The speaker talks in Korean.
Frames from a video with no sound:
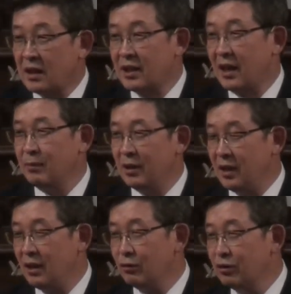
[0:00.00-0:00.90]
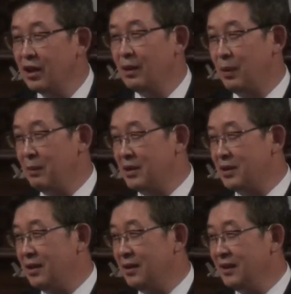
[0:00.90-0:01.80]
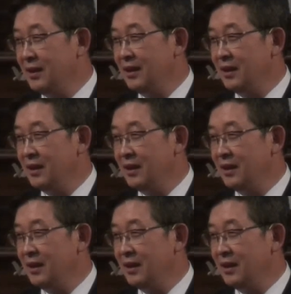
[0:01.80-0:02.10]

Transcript: 세상 사람들이 우리를 보면서